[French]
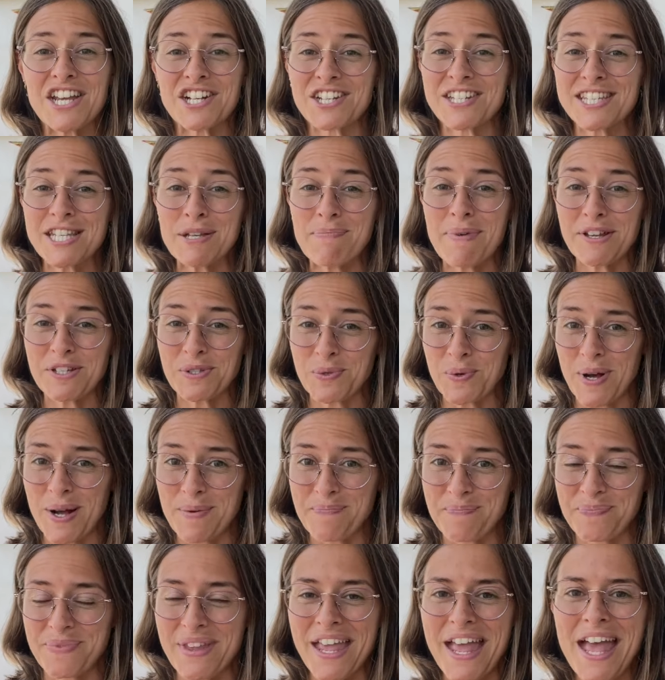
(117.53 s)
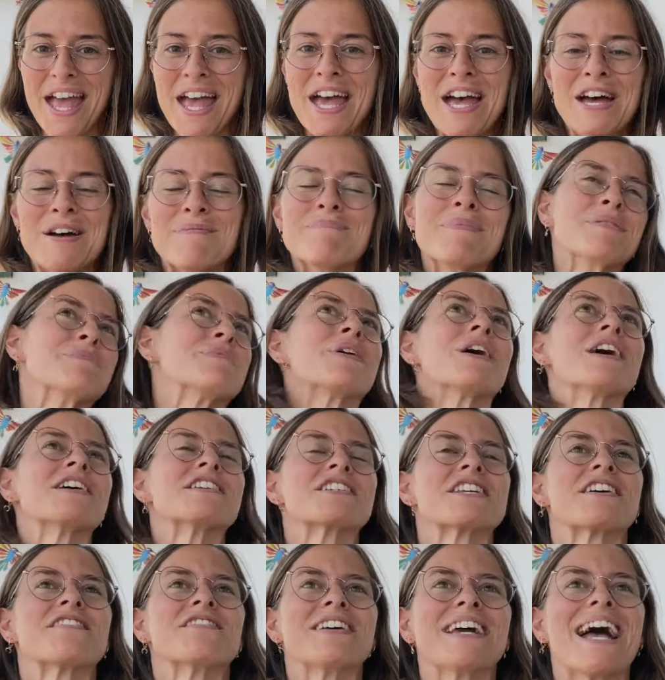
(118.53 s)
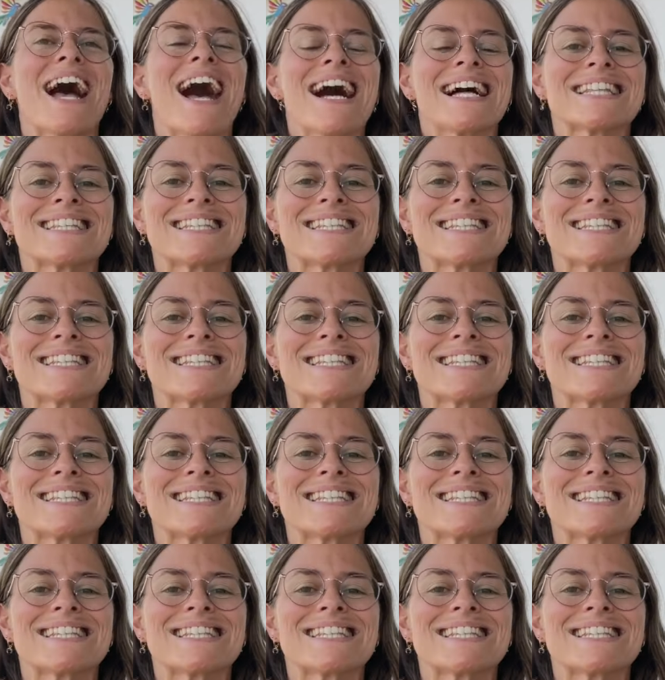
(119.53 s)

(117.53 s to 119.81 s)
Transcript: Je ne sais pas toi, mais moi j'avais un